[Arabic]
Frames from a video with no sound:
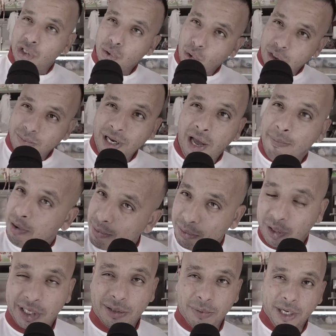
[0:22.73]
تنقص من اللحم لا ما
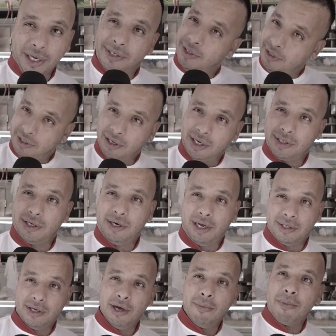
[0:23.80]
تبقى تبان اسير اسير
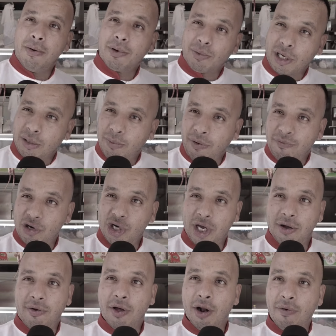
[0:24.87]
حد بلا ما تبقى تبان
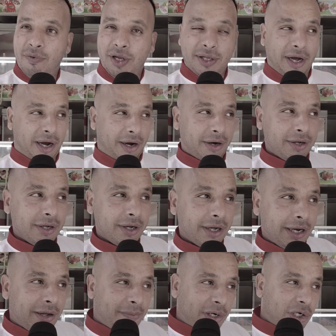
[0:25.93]
في, في الاذاعه
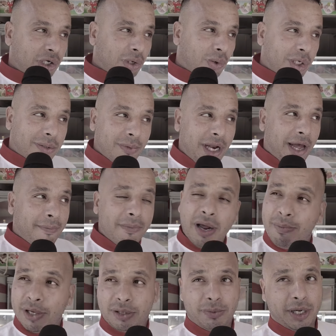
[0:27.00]
لا ما كنتيش تنقص من اللحم
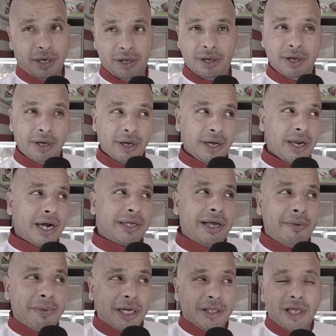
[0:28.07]
لا ما تبان لك
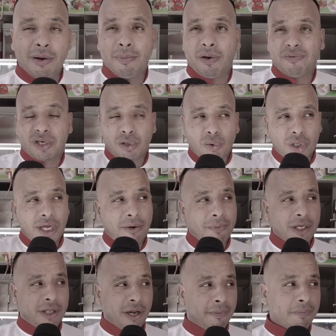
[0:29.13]
100 درهم راه في السوق دير
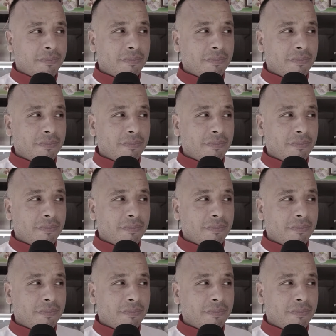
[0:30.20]
100 درهم